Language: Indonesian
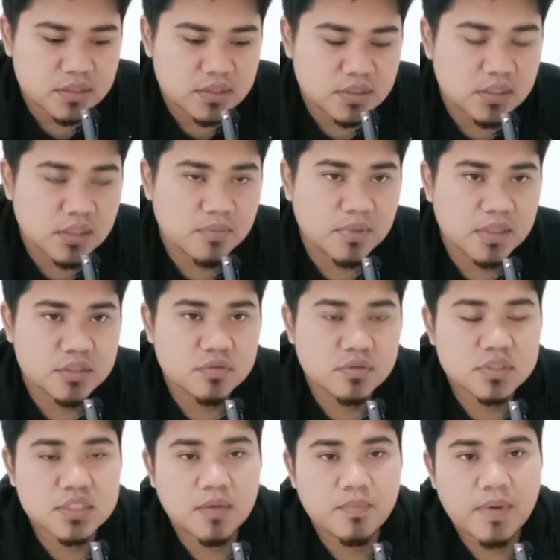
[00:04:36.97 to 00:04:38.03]

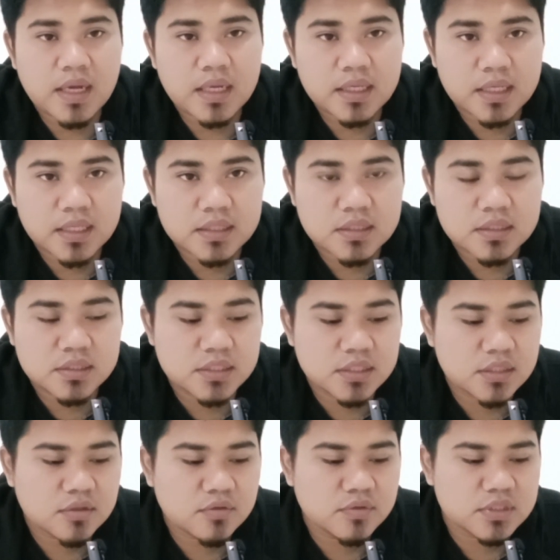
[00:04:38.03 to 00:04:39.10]
termasuk sapaket
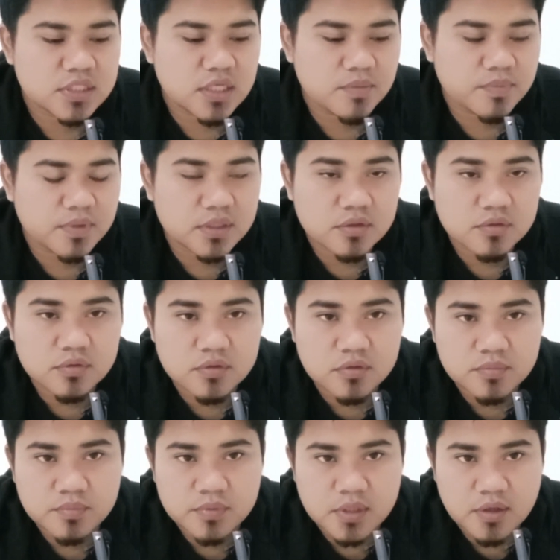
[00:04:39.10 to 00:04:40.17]
jeung ngucapkeun
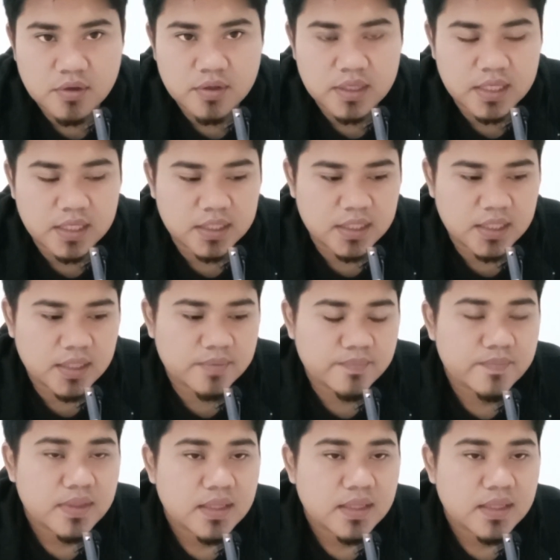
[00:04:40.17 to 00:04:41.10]
huruf ro nage